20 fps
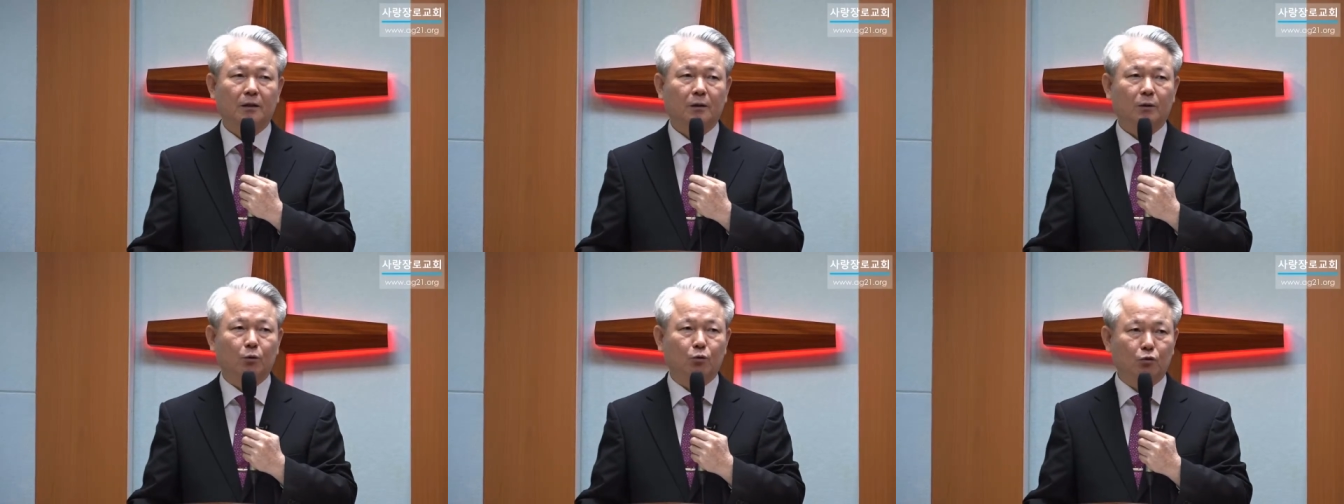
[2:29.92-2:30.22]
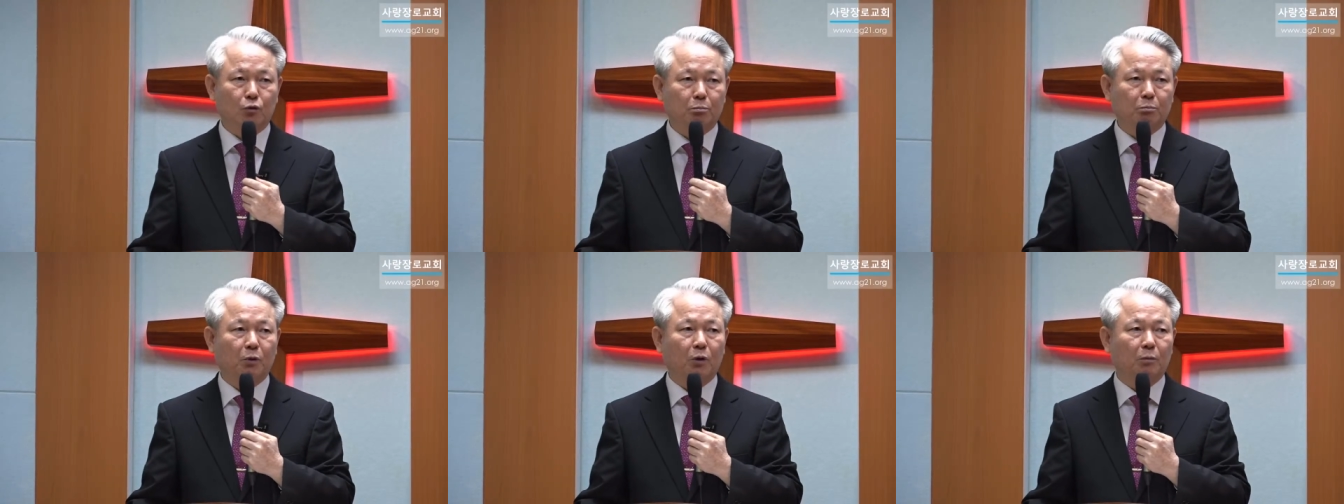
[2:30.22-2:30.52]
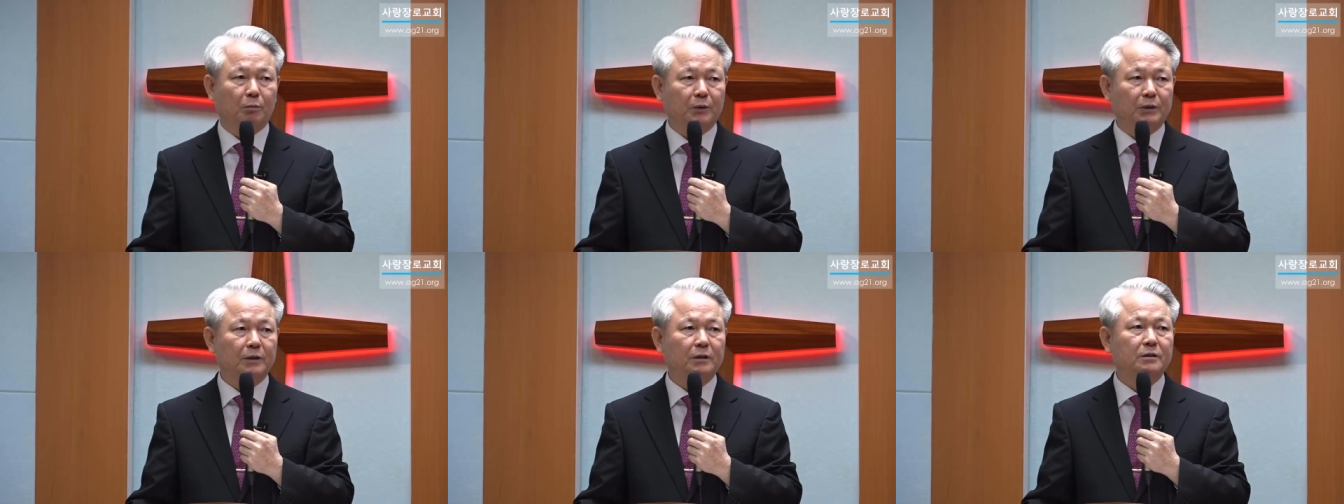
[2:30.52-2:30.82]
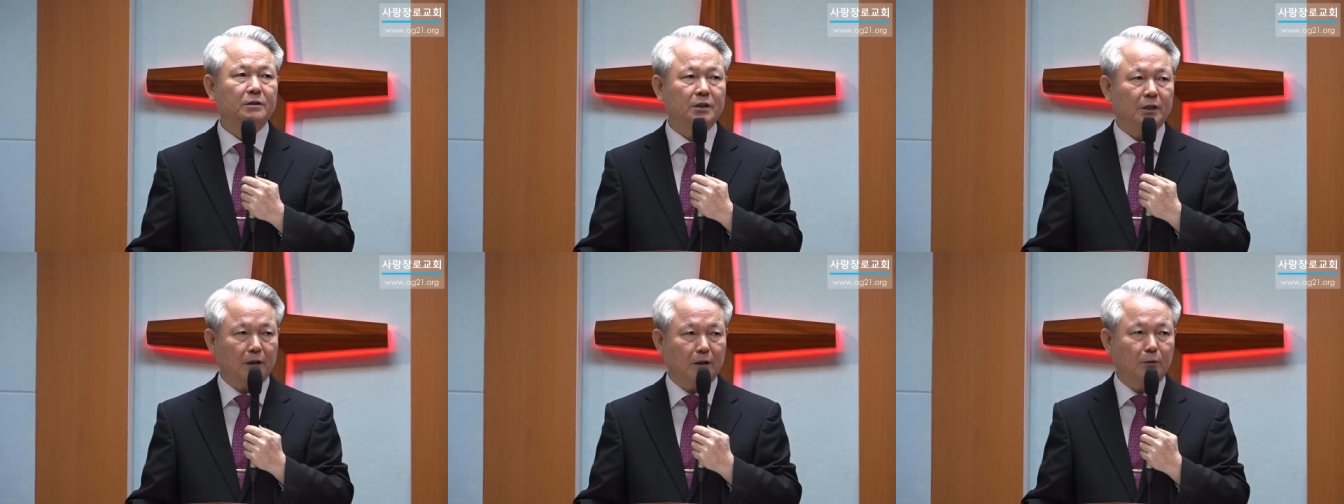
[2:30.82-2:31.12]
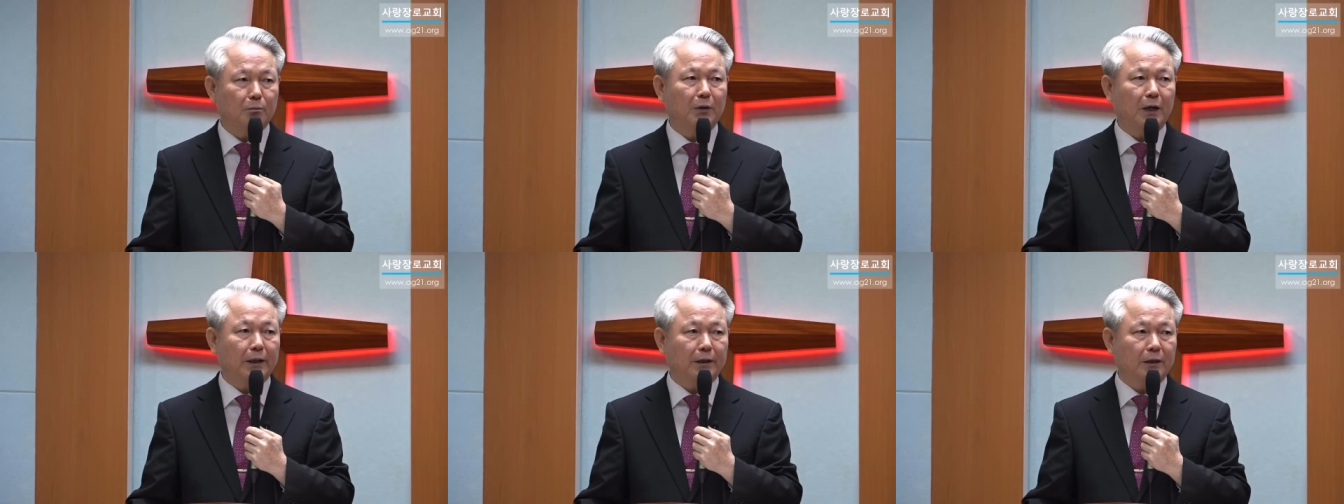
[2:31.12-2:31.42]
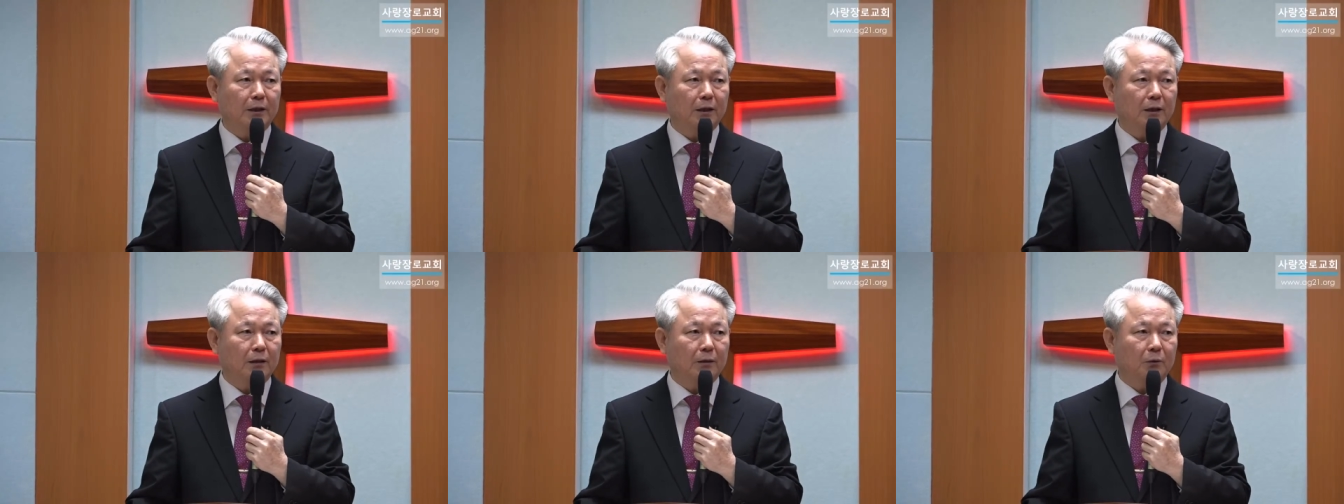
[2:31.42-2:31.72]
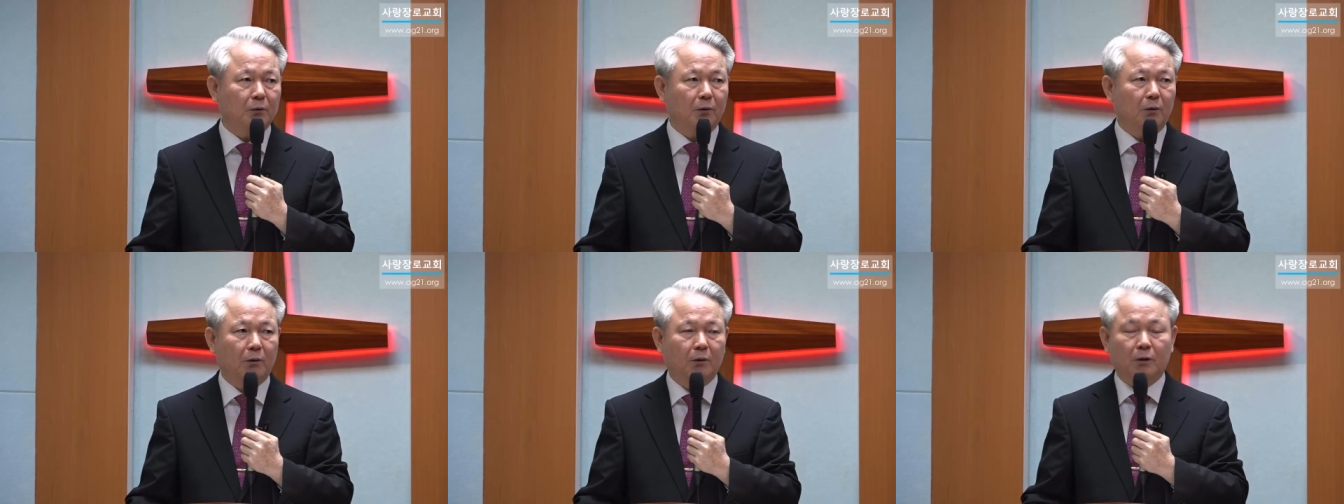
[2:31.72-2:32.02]
율법을 제일 많이
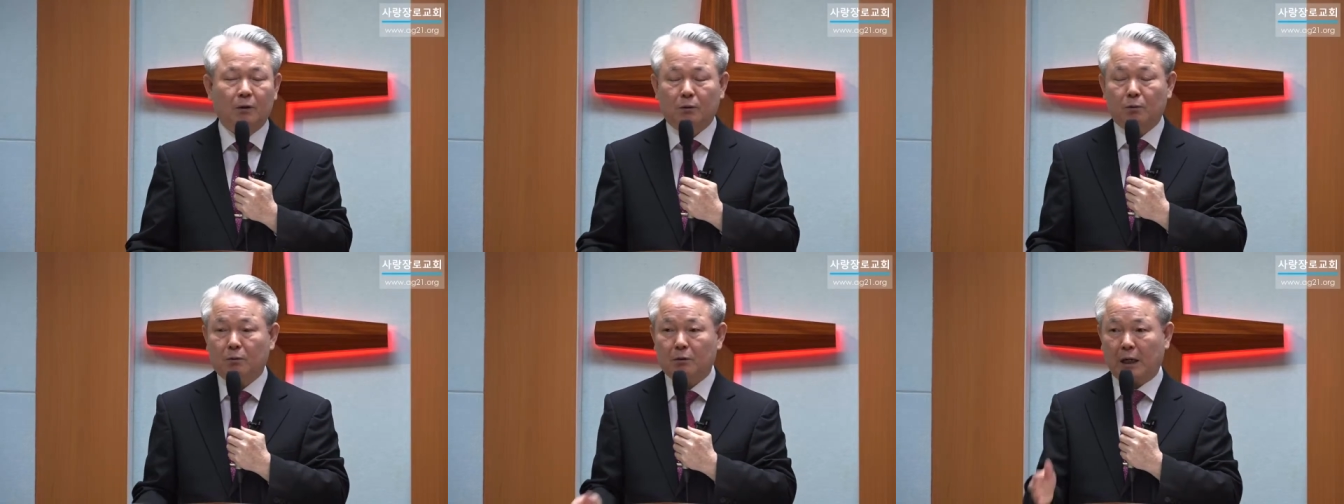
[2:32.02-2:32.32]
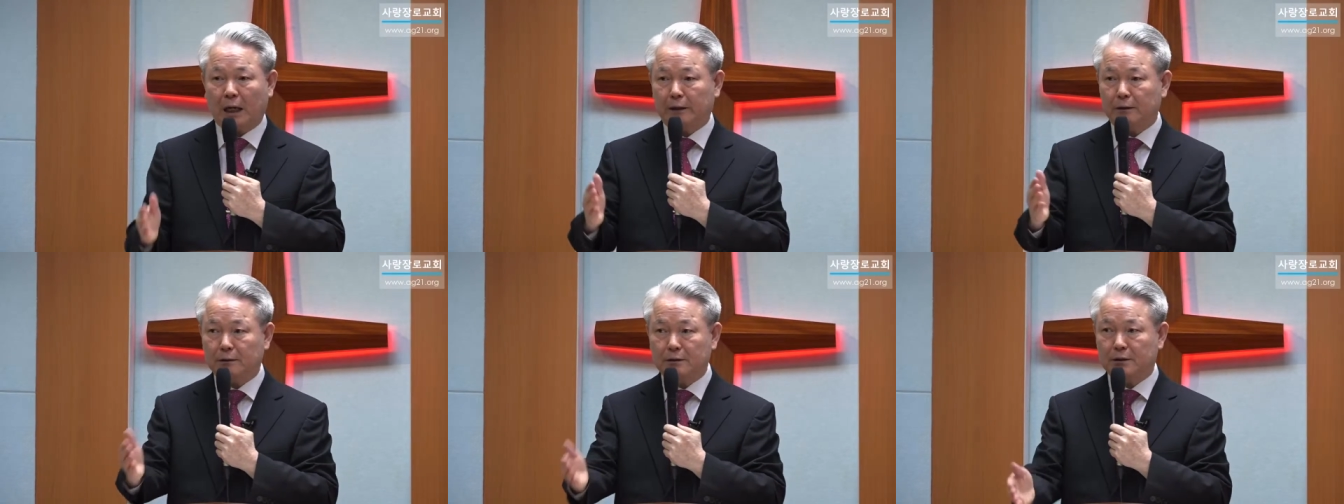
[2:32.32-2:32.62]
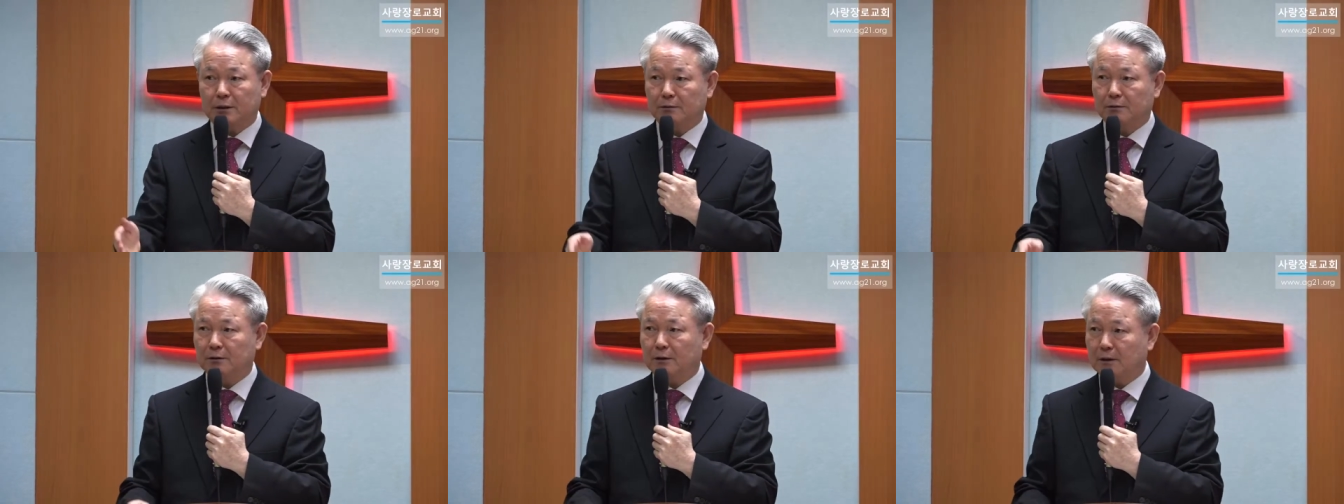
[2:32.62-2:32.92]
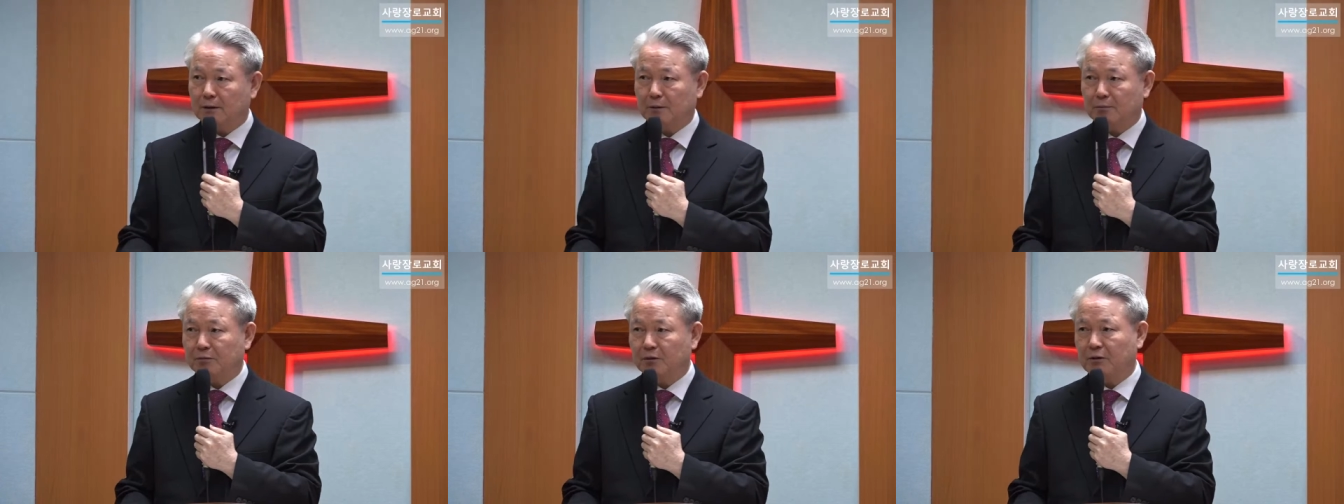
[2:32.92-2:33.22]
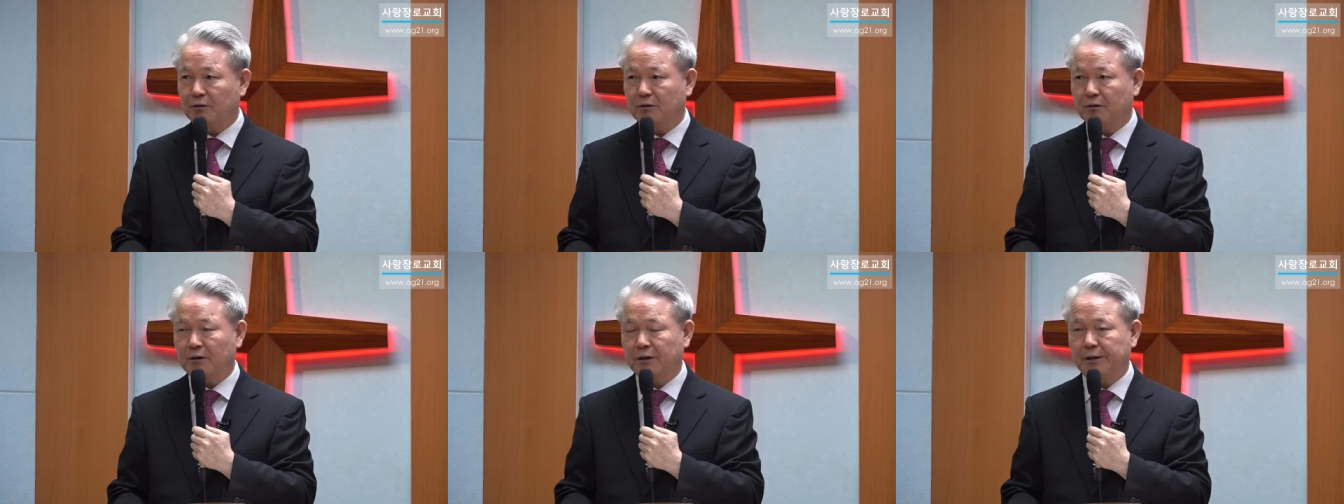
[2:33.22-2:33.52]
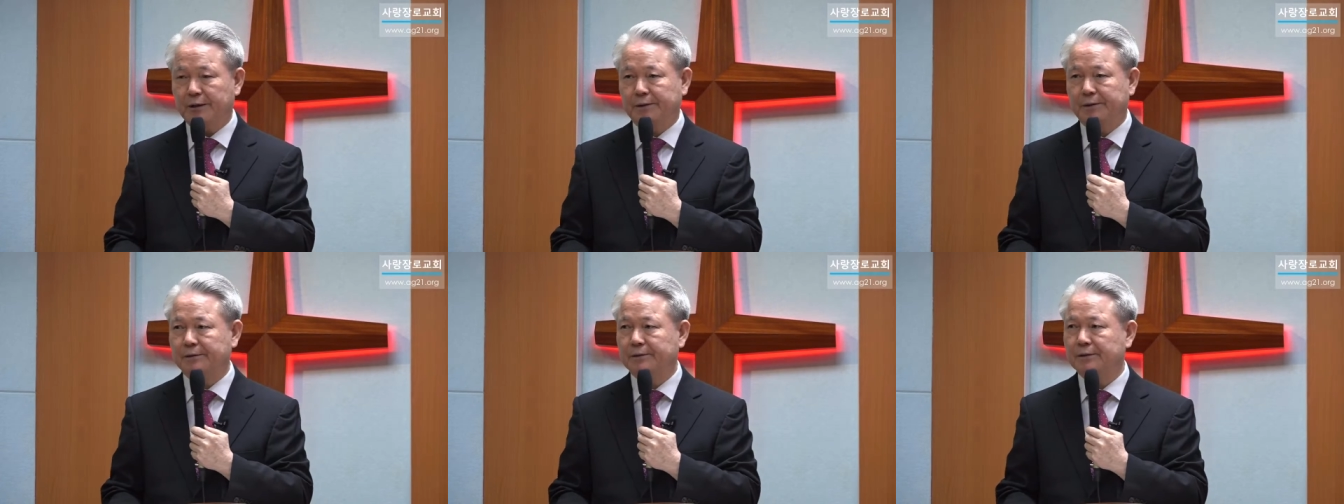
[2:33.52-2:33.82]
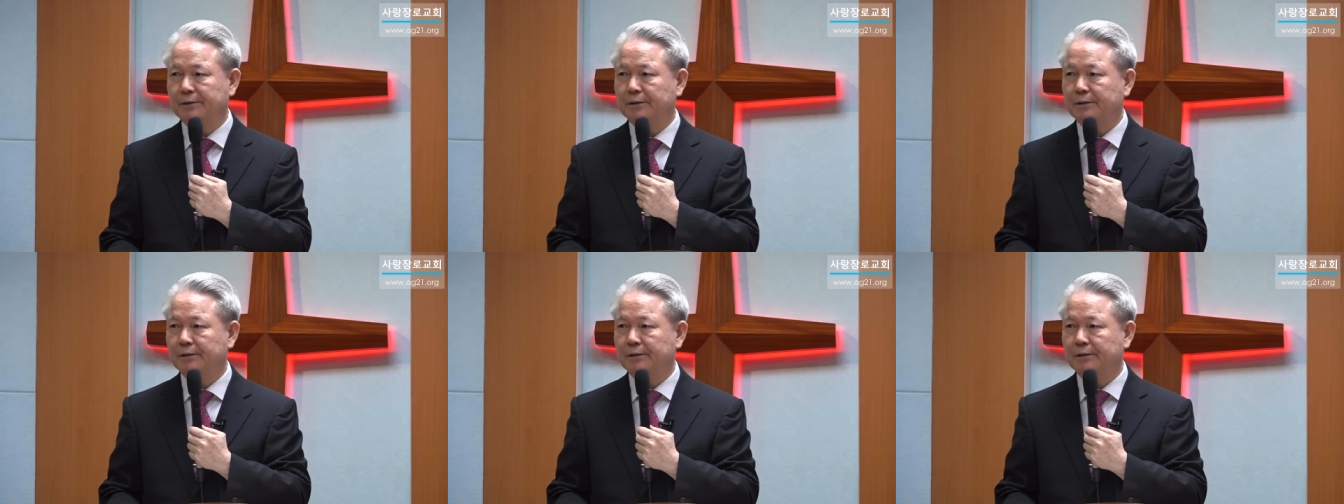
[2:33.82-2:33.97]
알고 뭐 가르치는 사람들이에요.